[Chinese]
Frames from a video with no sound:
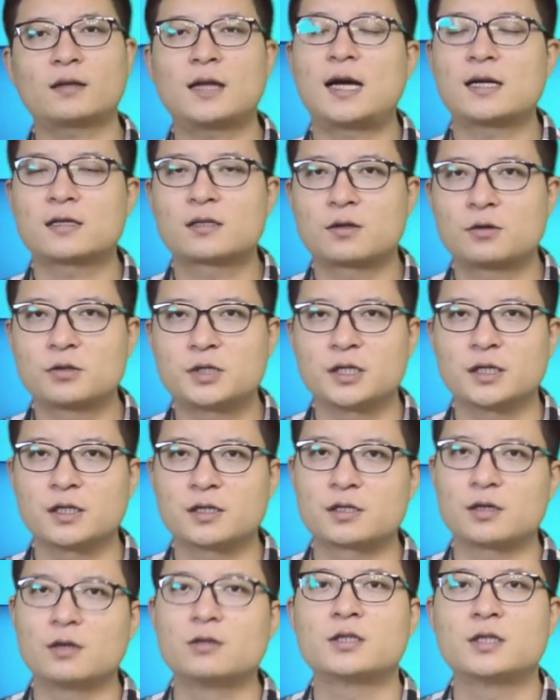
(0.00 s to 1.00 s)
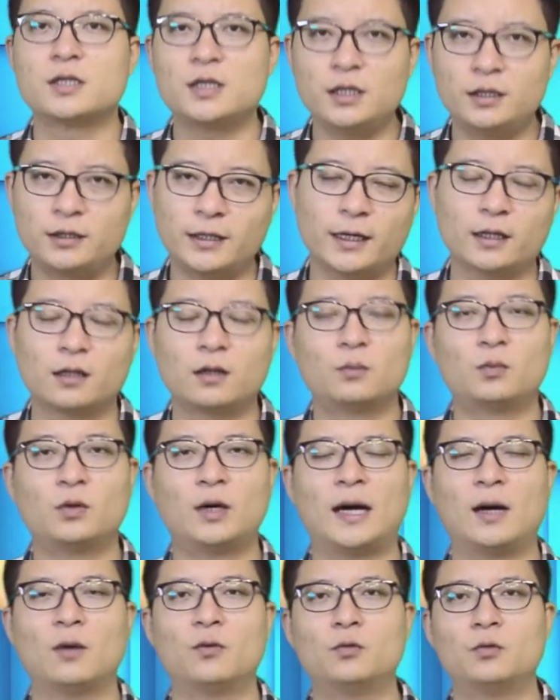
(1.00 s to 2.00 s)
它收紧的时候是一点都不
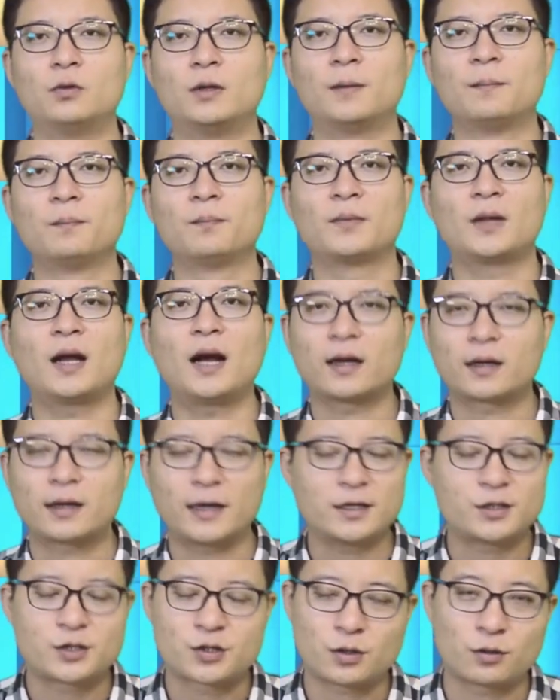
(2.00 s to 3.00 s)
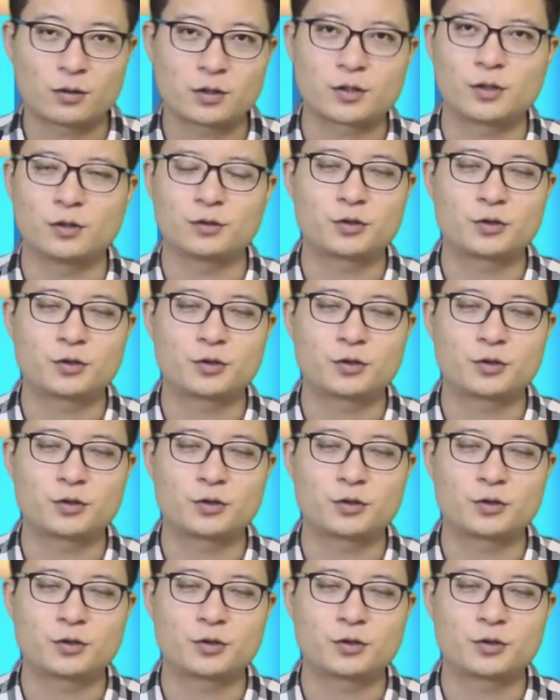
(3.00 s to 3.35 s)
含糊的。那该收的时候，